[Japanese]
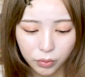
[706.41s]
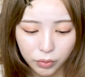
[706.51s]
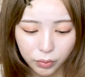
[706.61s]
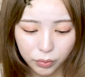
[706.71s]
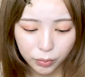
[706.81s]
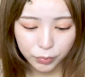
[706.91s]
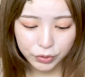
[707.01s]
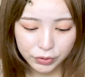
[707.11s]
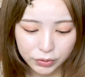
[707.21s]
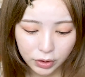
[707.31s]
仕事も
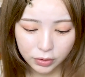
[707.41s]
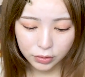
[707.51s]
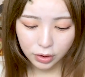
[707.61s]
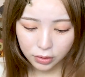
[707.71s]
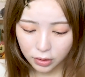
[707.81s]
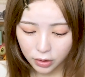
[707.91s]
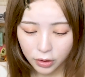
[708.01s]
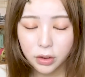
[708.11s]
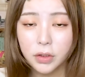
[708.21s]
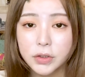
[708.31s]
しづらくなったら
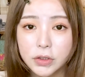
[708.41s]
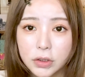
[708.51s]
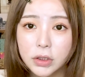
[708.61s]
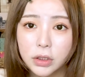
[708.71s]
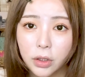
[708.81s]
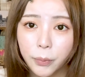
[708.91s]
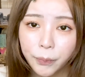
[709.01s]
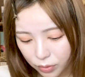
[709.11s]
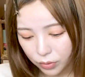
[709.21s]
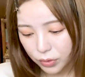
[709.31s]
嫌だし、
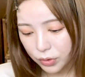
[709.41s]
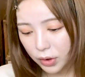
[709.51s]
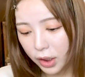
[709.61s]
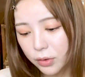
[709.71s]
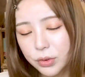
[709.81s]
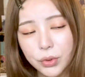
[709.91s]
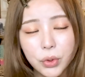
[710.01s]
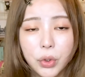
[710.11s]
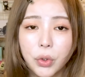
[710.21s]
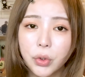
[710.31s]
このぐらいの
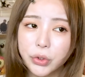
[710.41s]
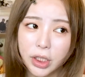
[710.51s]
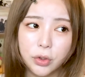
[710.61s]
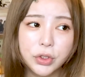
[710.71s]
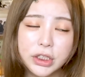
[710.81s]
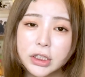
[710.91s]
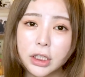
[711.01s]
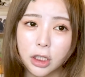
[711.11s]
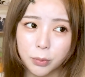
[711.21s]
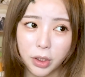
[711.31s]
状況を楽しん
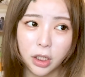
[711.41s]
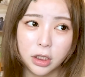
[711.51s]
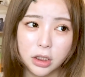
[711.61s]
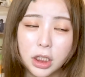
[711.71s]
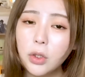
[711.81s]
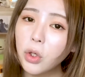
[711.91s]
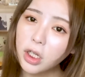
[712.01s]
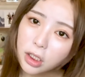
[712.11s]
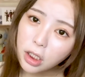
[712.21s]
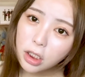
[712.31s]
でればいいの
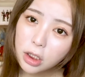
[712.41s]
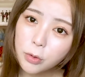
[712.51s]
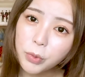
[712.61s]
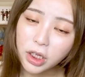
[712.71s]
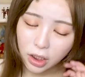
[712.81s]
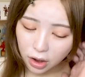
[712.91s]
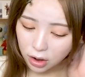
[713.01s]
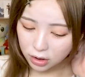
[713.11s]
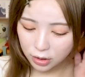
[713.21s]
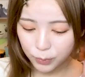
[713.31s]
かなみたいな
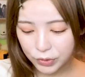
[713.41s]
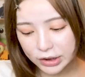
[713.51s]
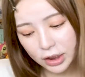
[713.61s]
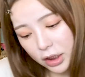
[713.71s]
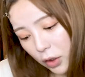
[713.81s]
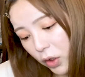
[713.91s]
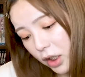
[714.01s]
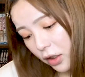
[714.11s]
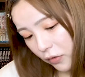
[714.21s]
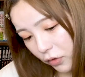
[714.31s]
気持ちでいたわ
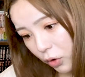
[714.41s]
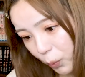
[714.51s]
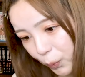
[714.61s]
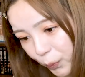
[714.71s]
けですよ。